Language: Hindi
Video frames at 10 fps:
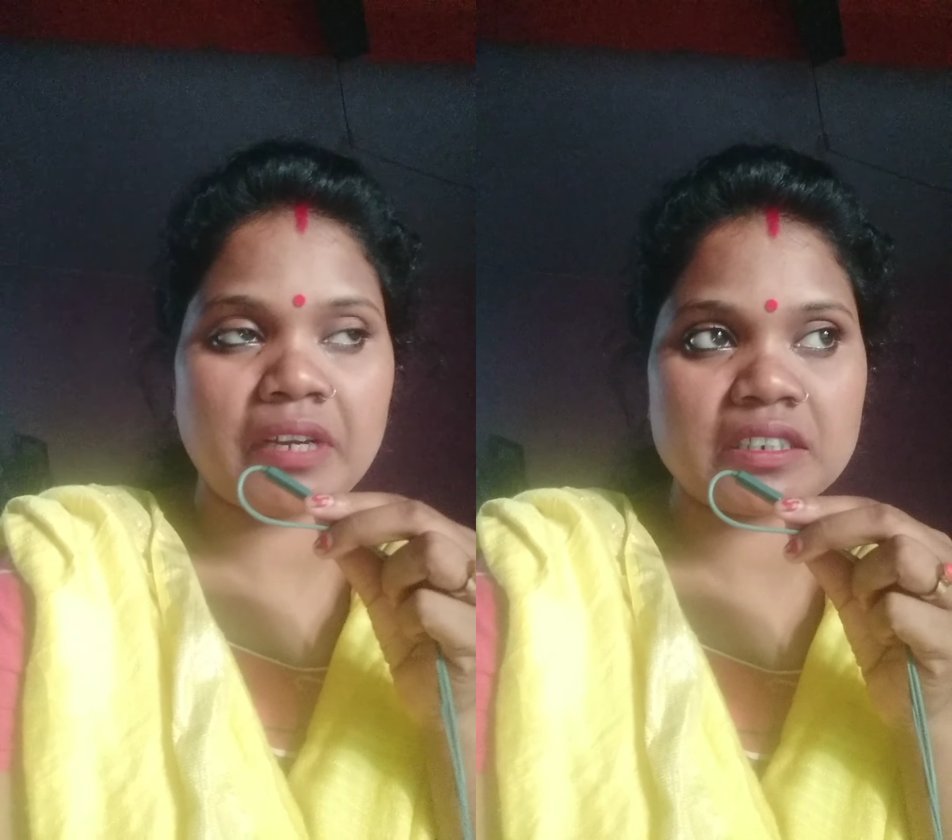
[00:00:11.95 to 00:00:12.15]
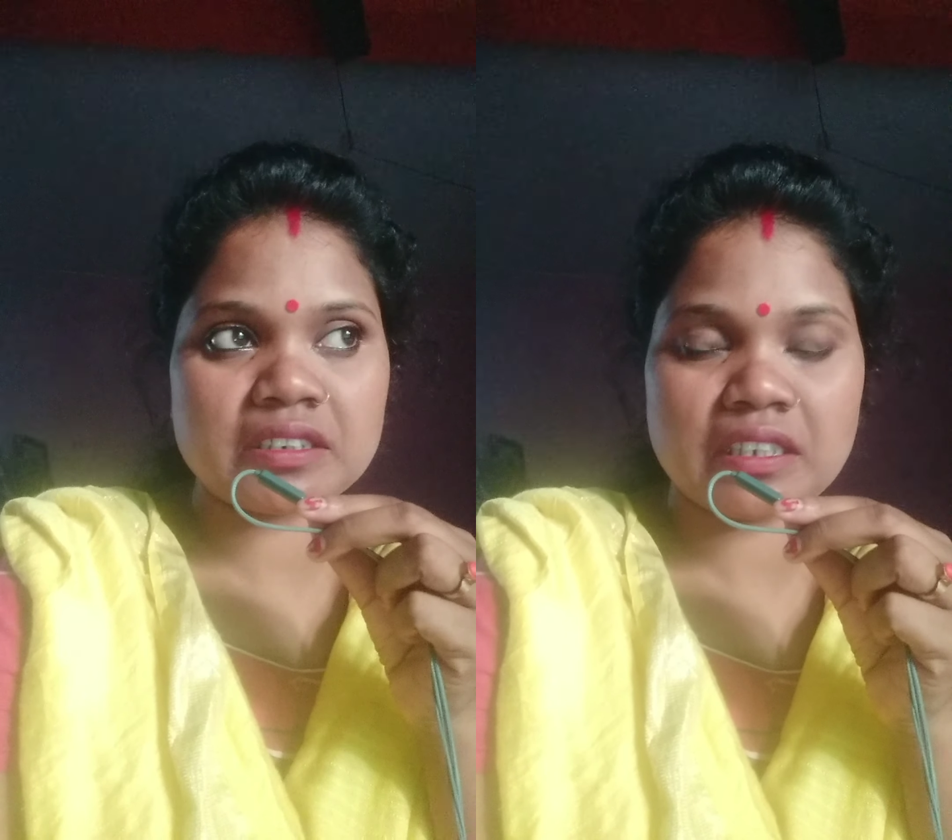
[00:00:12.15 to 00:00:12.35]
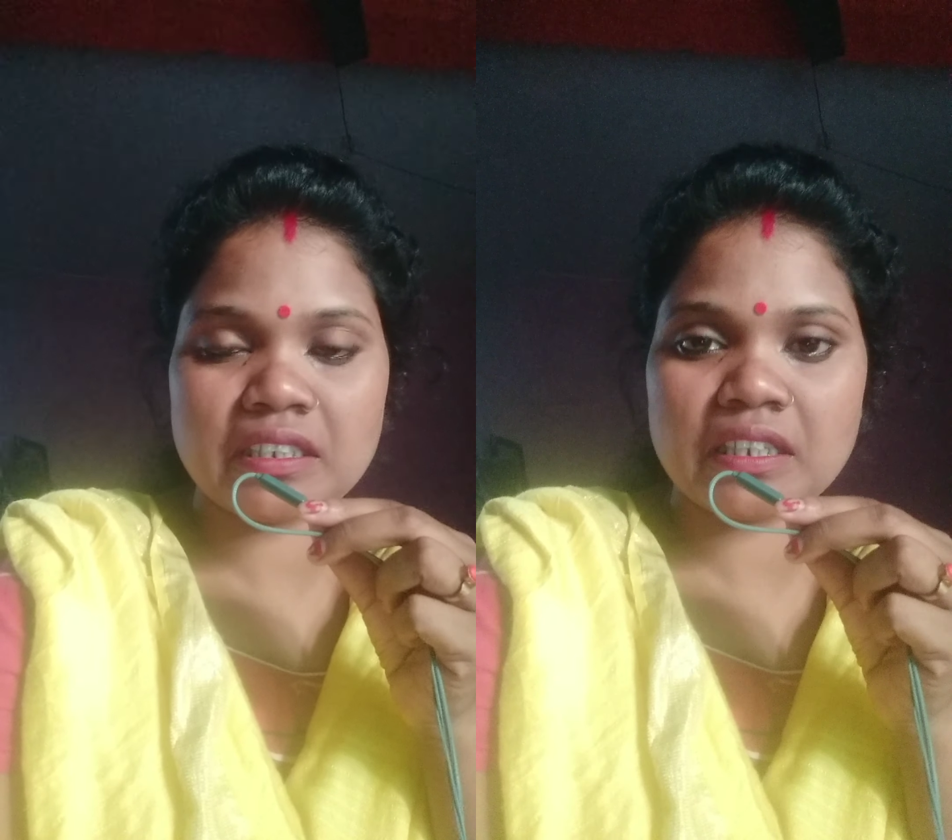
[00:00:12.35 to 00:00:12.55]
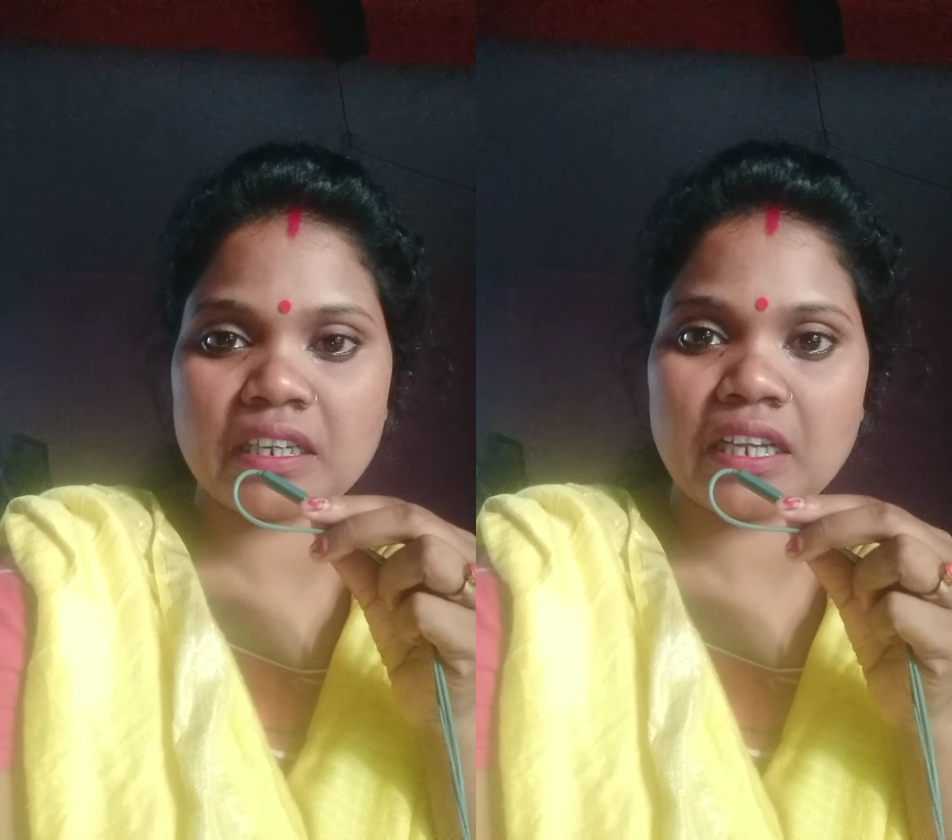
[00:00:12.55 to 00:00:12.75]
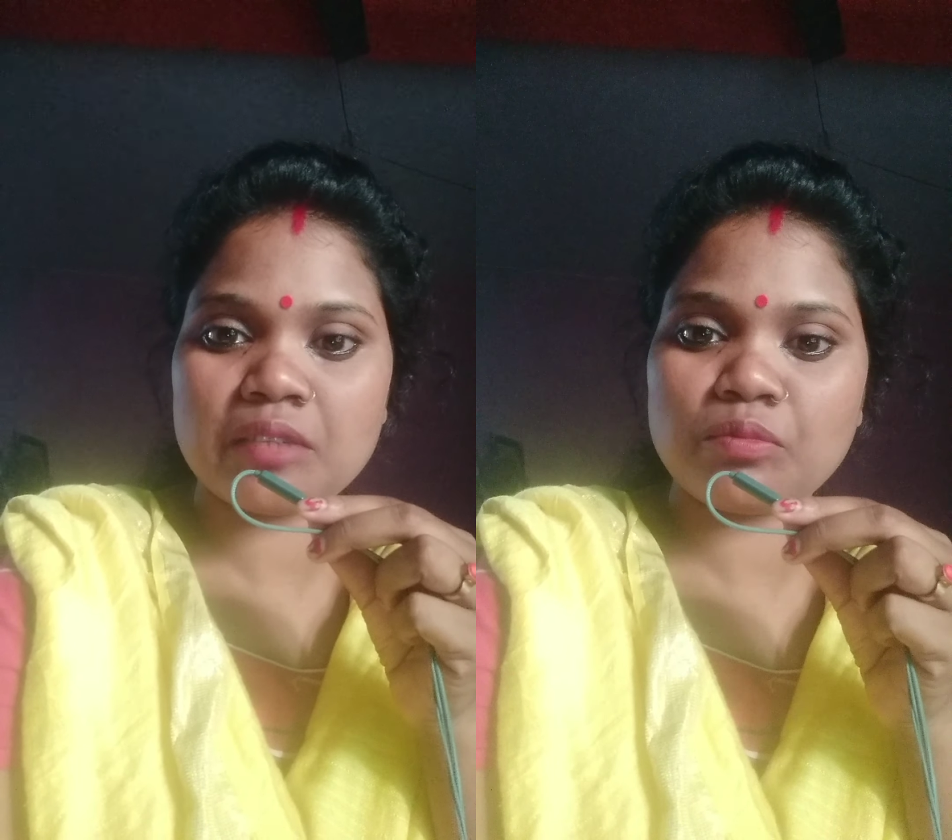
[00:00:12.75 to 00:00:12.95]
पास यही है
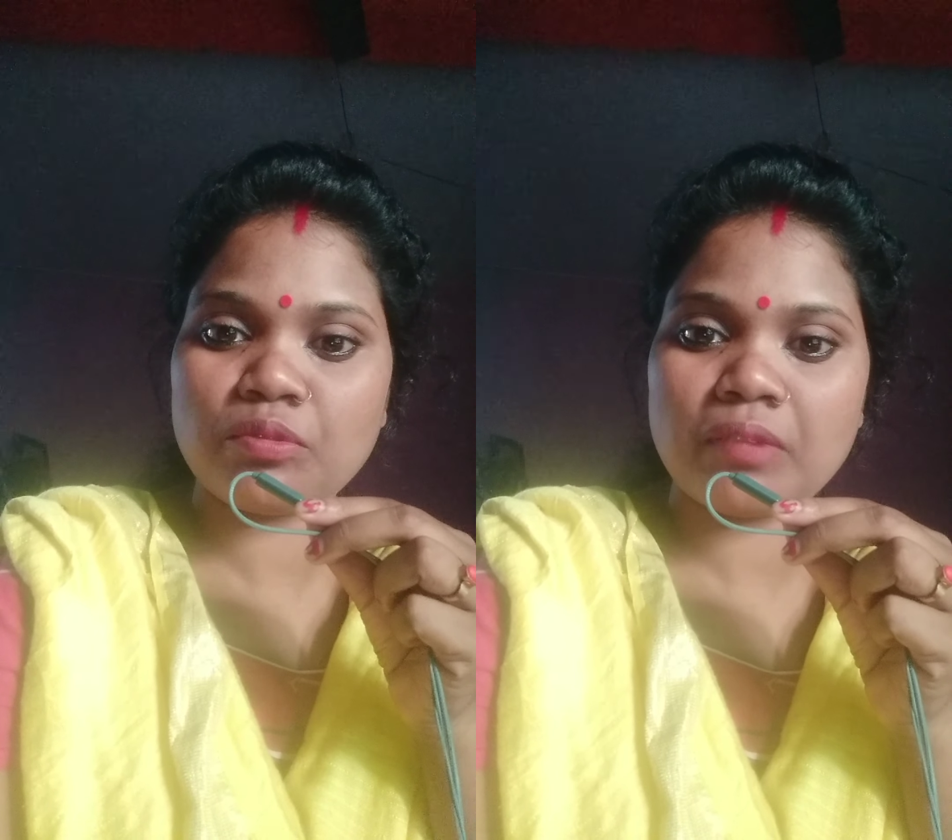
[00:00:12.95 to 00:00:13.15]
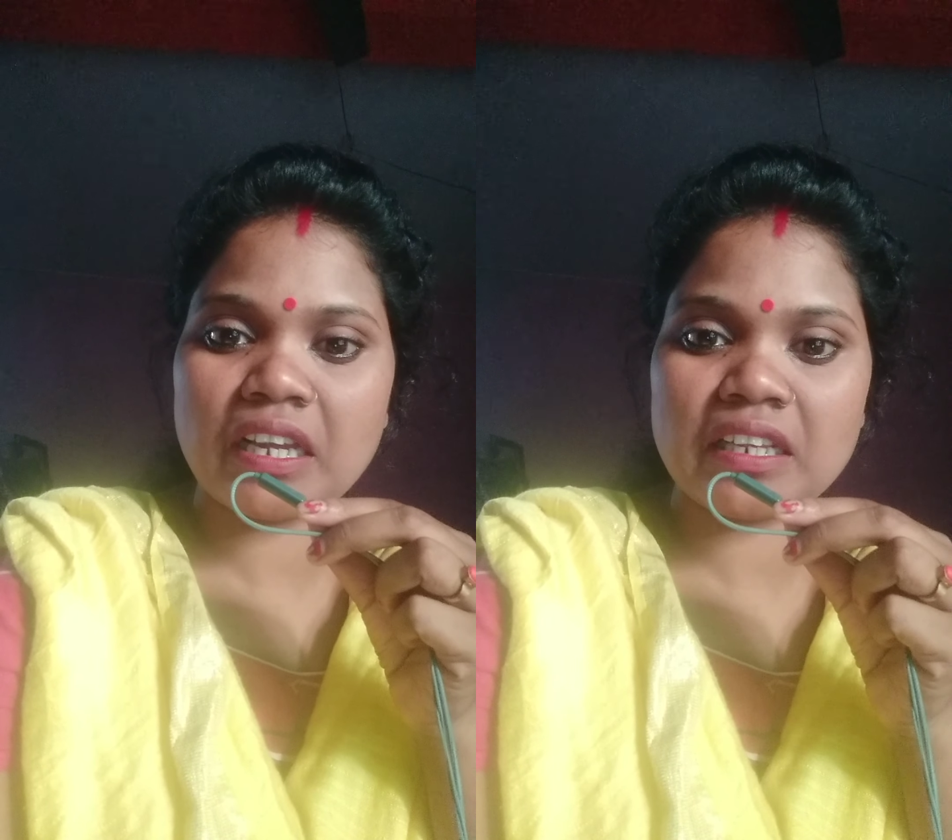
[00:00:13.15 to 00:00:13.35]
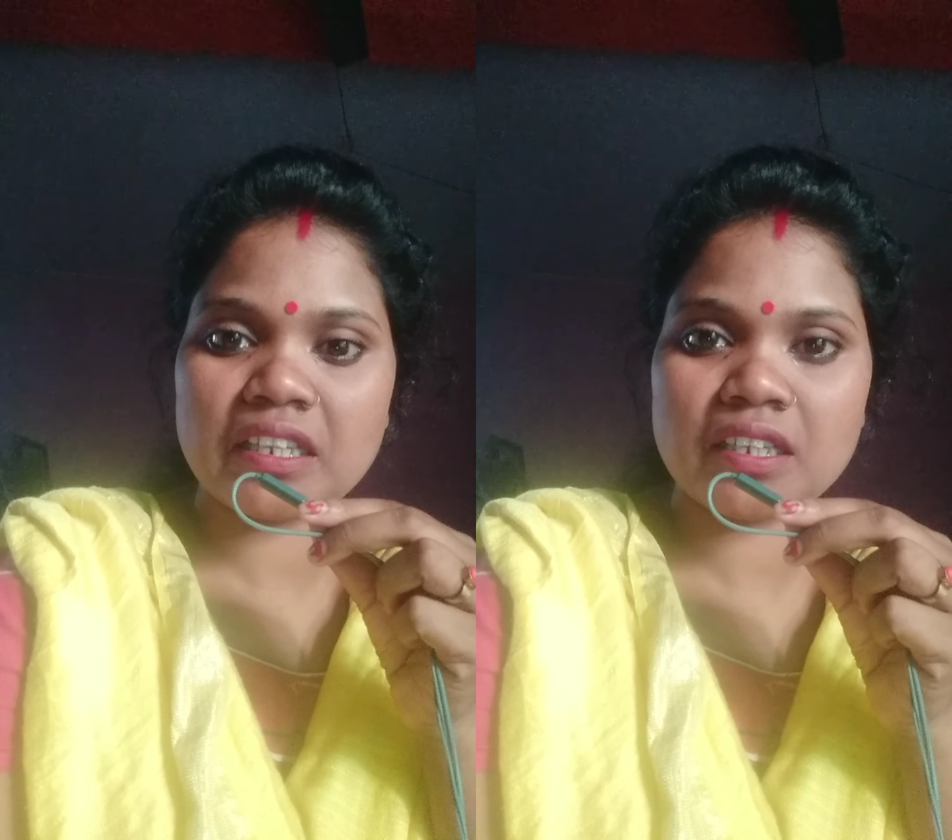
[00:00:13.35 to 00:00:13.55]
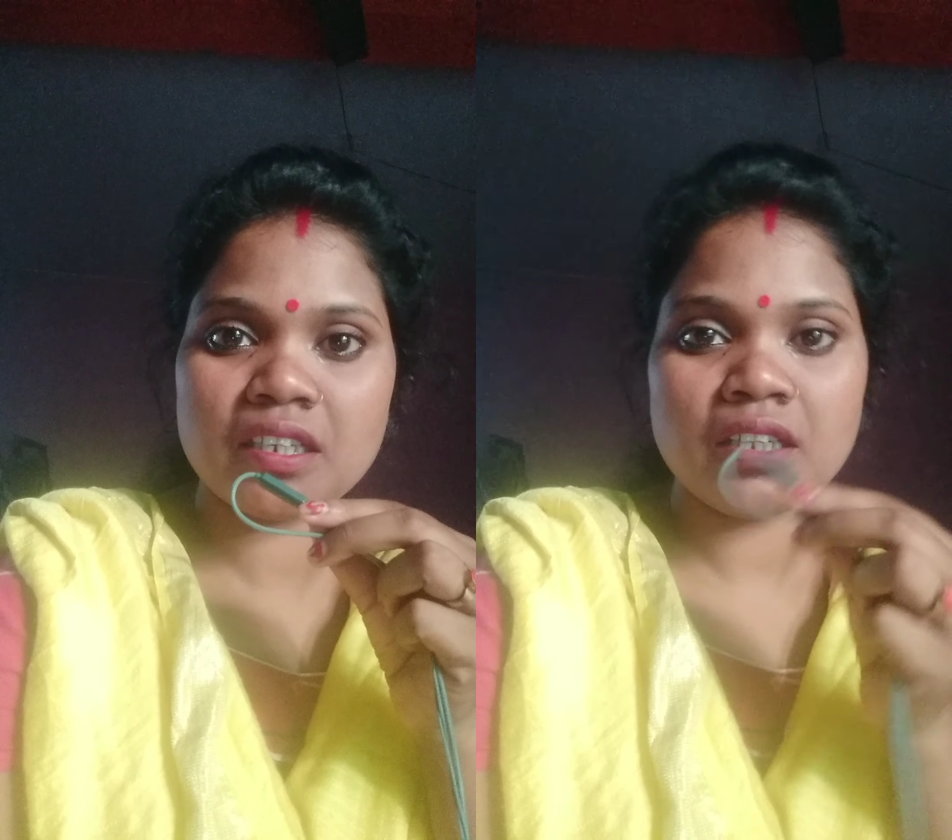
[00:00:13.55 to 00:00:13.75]
खाली मोबाइल है